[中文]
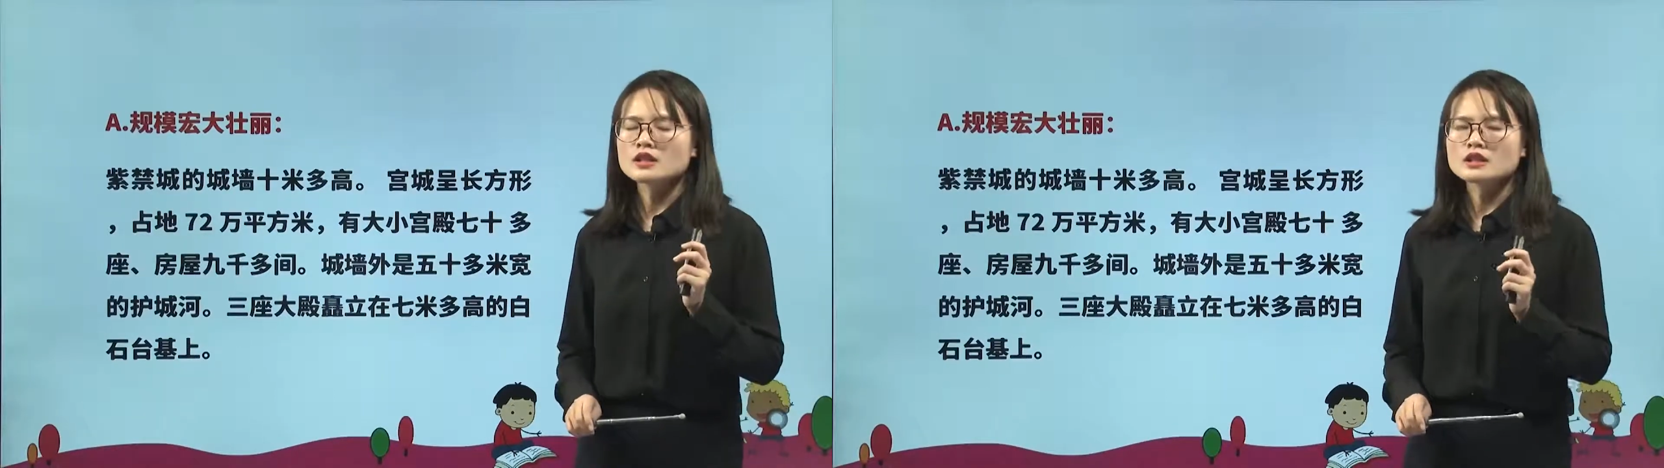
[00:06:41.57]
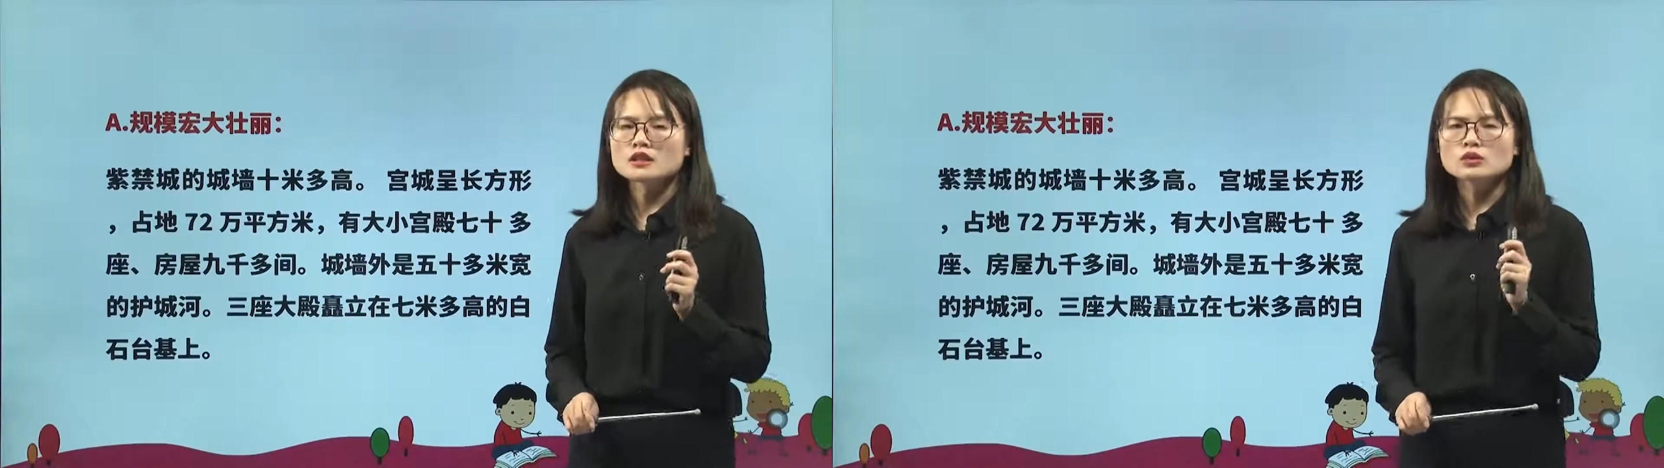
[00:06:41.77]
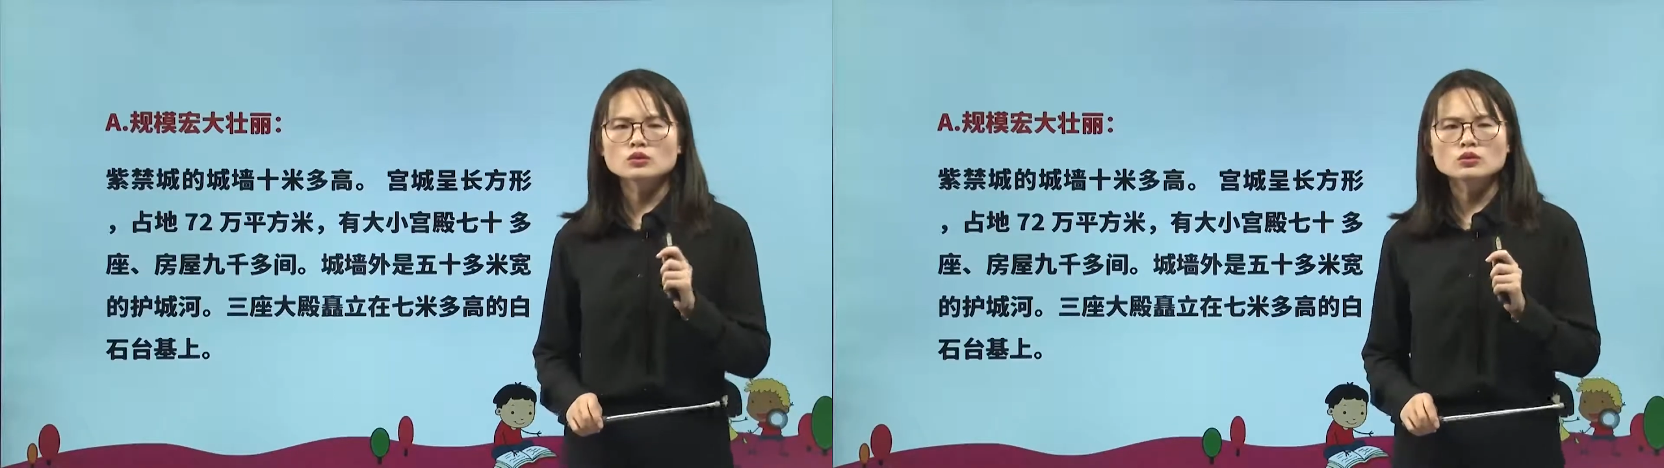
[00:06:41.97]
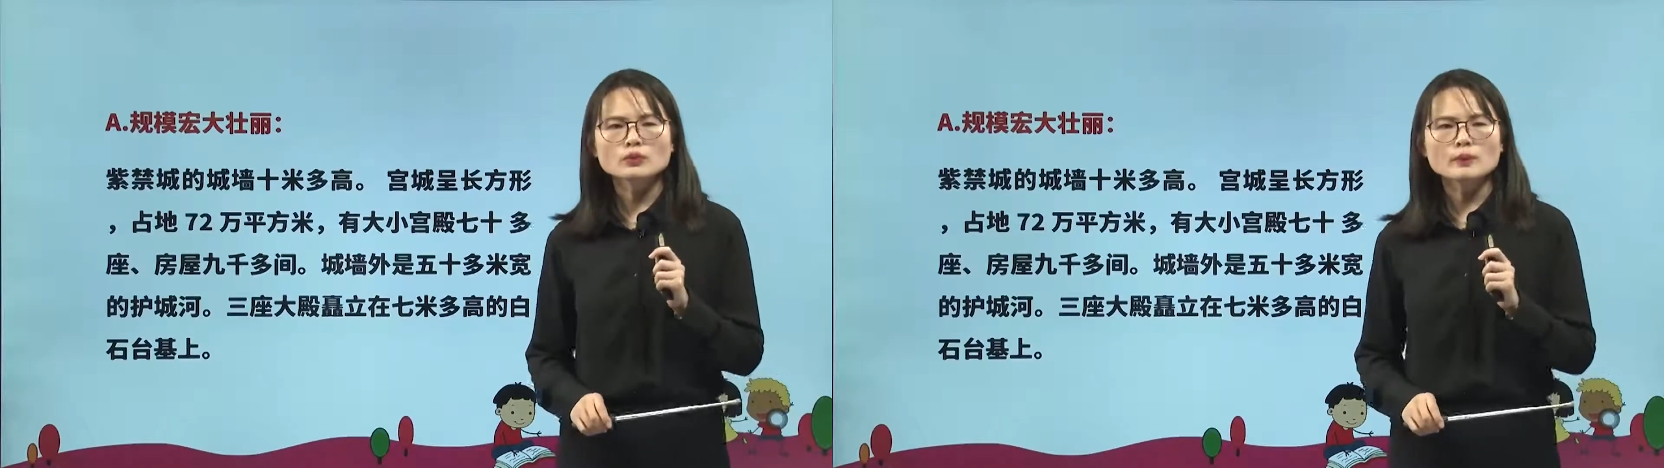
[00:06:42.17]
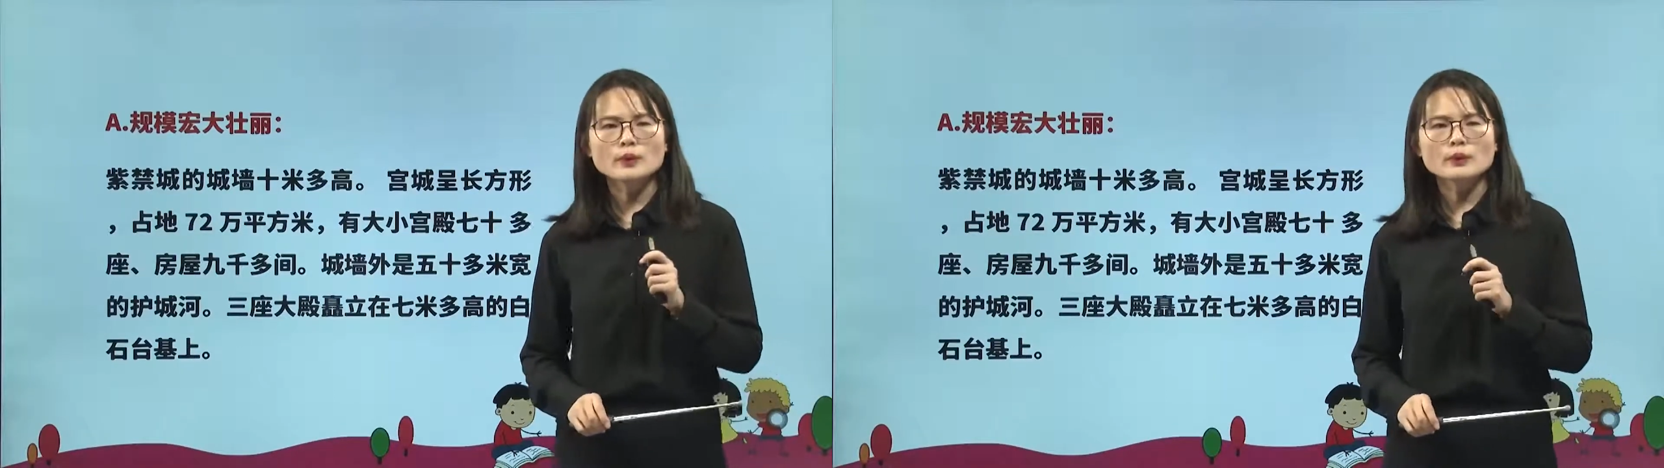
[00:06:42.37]
这个故
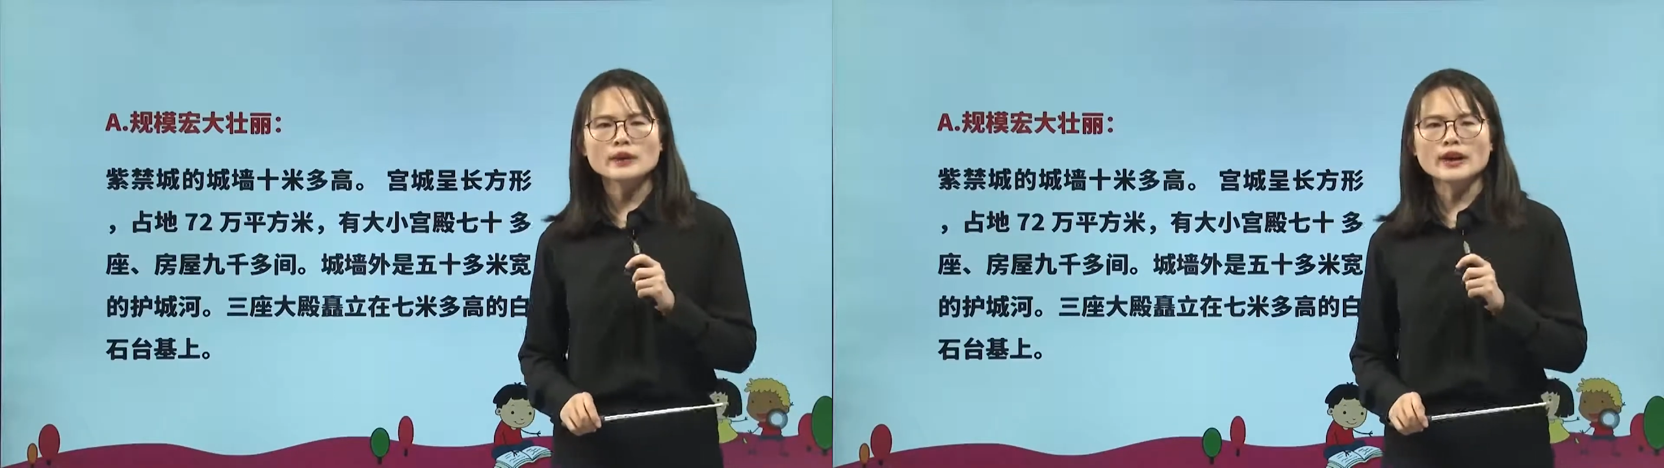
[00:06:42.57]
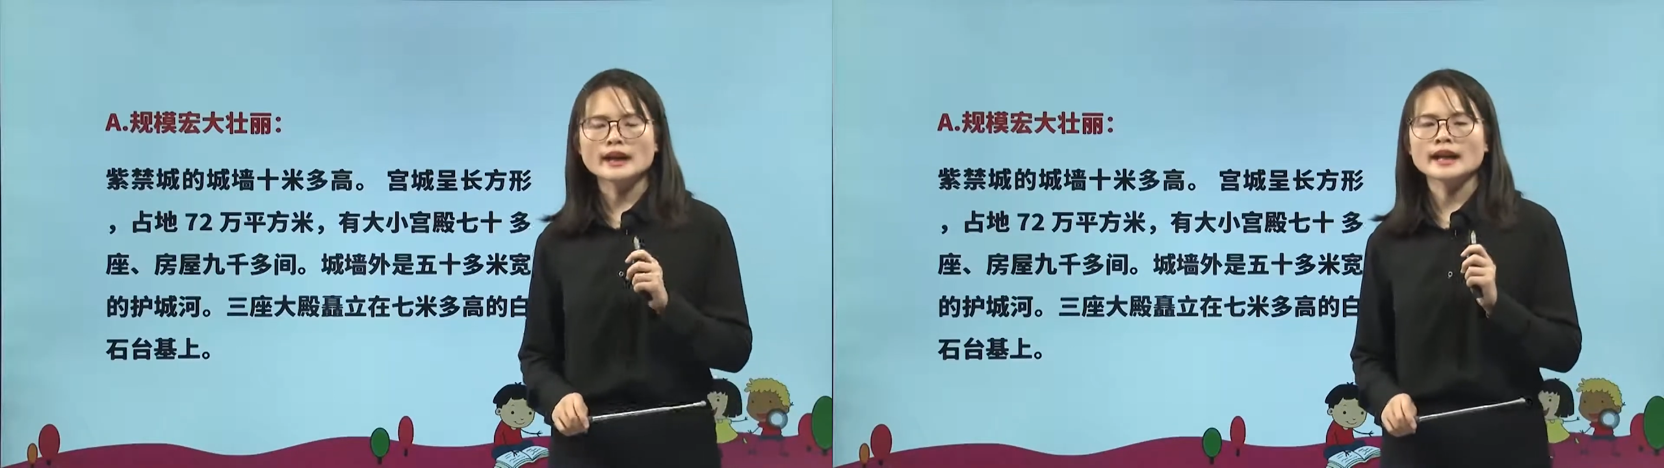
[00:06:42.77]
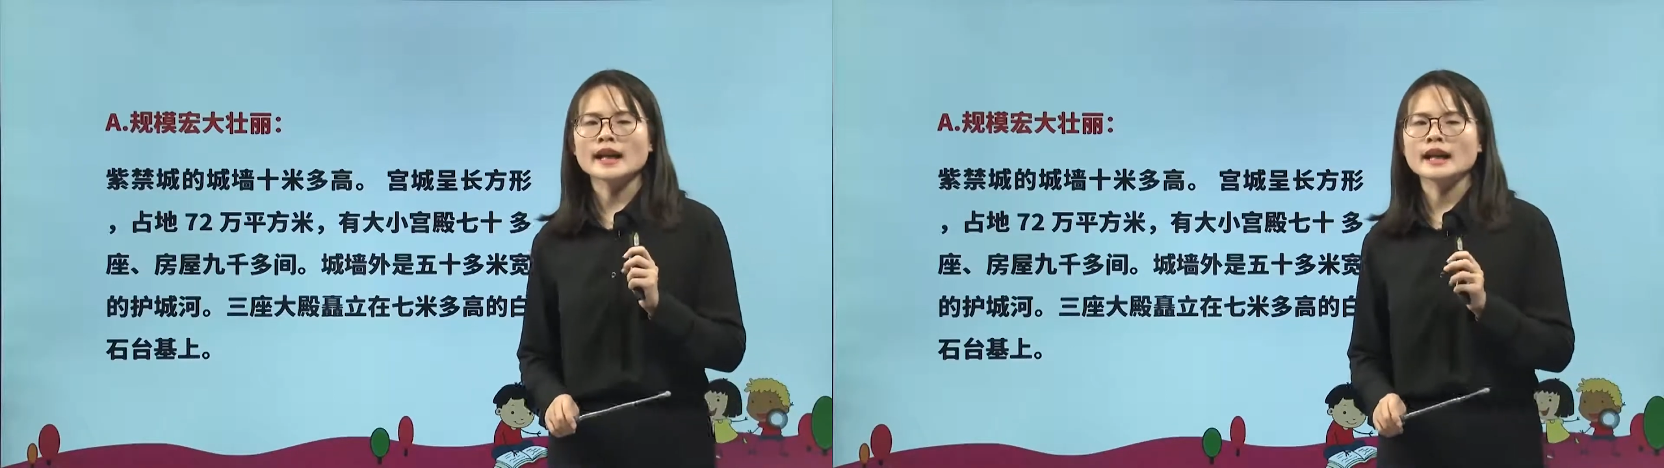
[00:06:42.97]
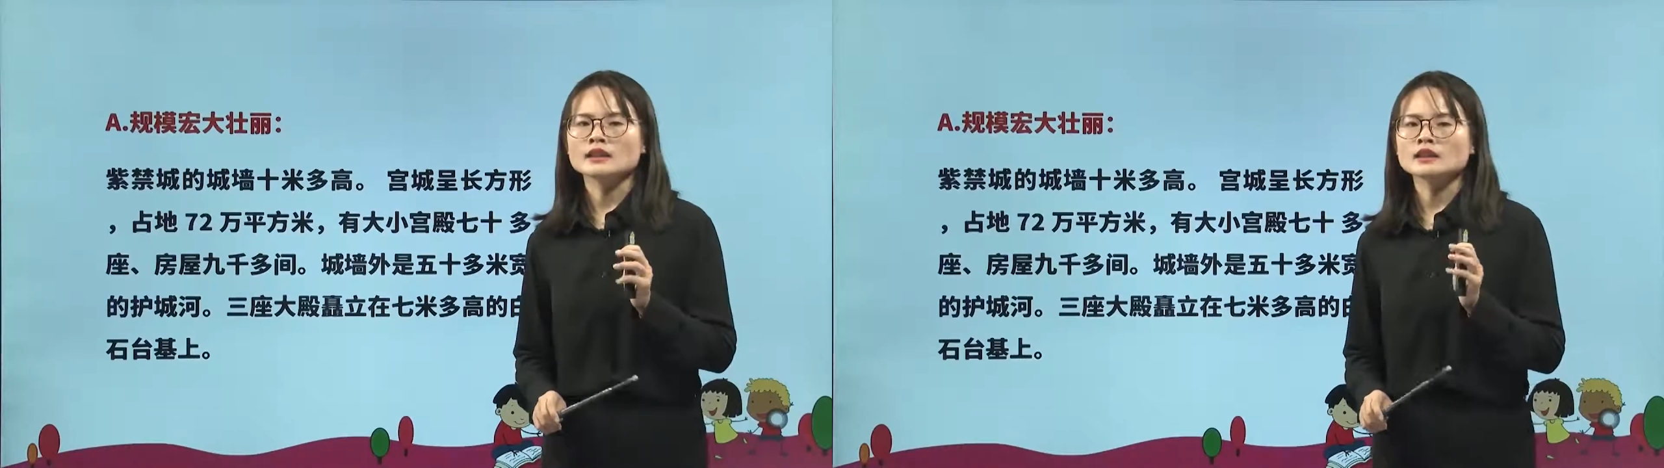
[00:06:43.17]
宫博物院呀，